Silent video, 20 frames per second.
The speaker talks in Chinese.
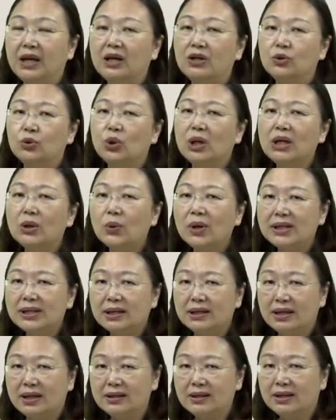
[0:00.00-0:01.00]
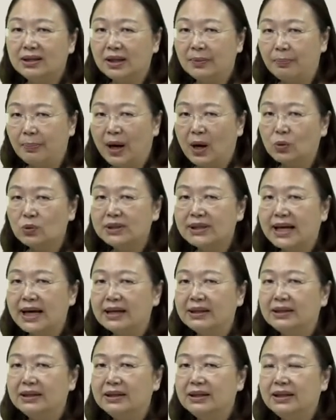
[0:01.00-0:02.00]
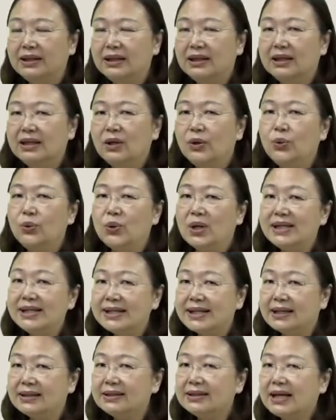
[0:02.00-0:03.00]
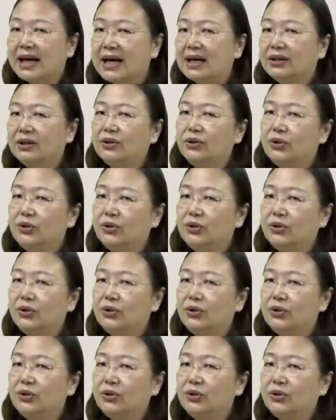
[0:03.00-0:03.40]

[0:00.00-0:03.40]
所以未成年人的保障原则上